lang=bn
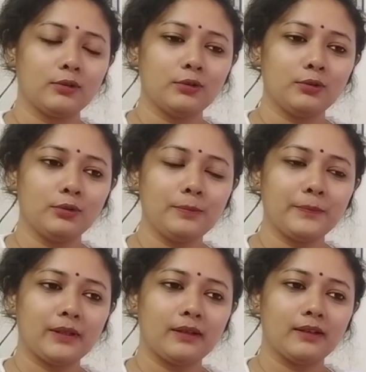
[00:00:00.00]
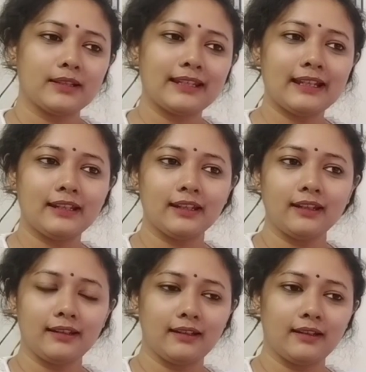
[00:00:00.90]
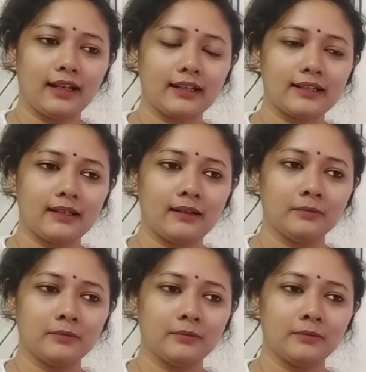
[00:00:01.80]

তো সেখানে একটা